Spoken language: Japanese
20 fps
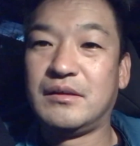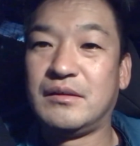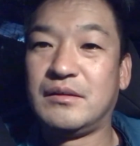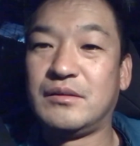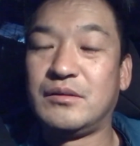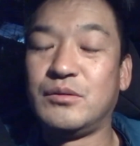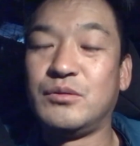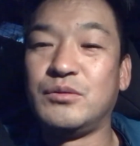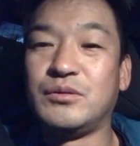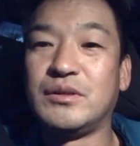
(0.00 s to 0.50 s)

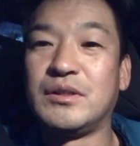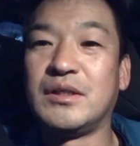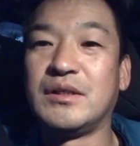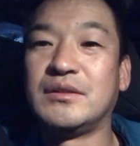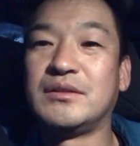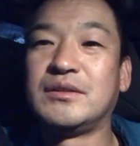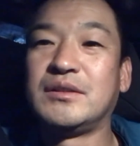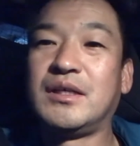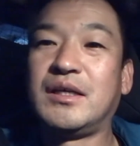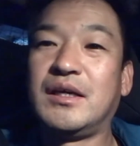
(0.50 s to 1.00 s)
という
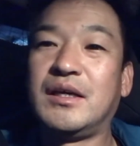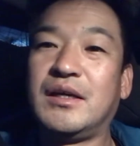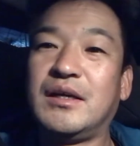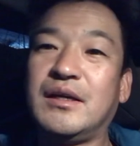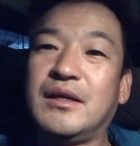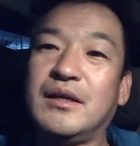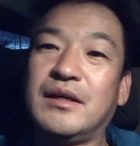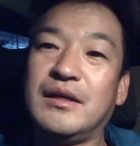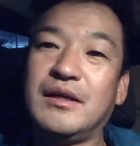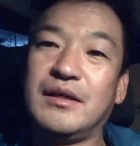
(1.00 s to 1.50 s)
感じで、
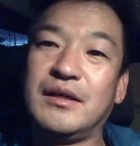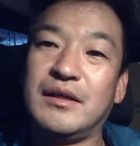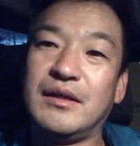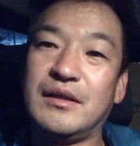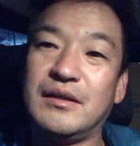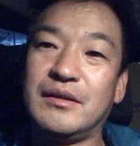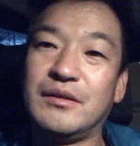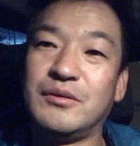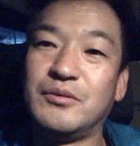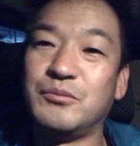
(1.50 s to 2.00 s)

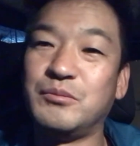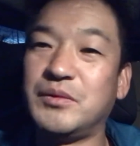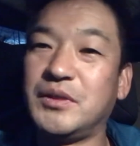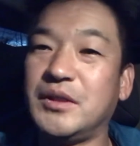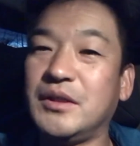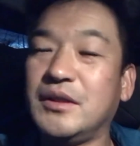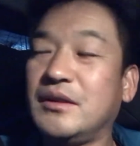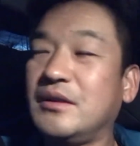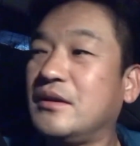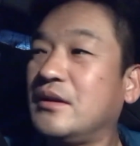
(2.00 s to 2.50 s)
えー、のん
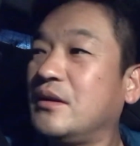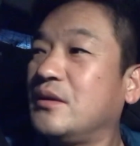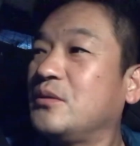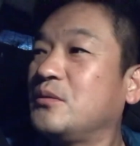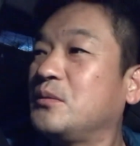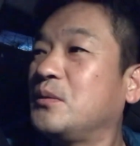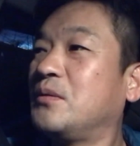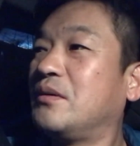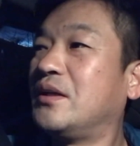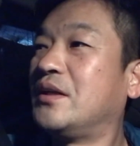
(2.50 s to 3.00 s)
びりいきたい
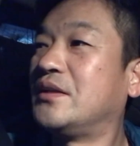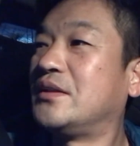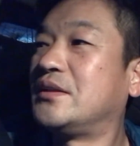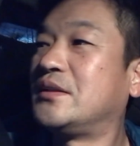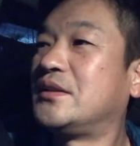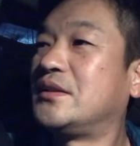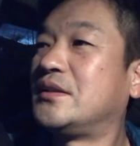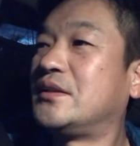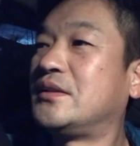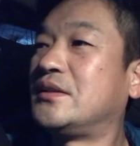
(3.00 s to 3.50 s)
と思いま
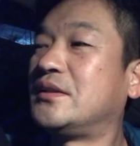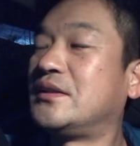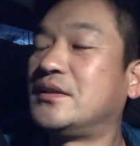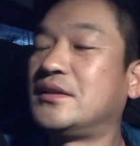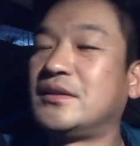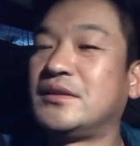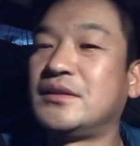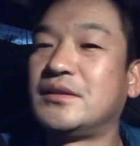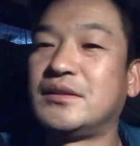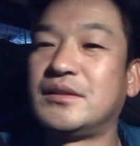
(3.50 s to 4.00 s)

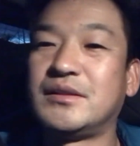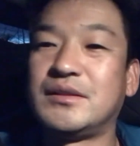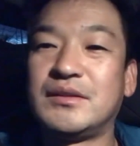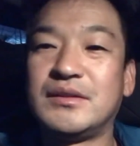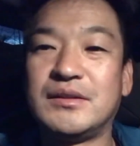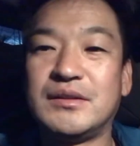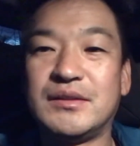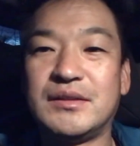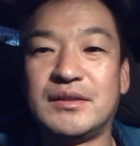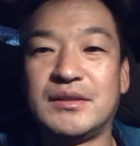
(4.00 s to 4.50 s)

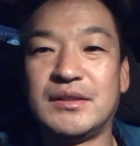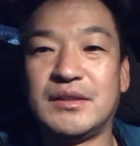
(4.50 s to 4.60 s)
す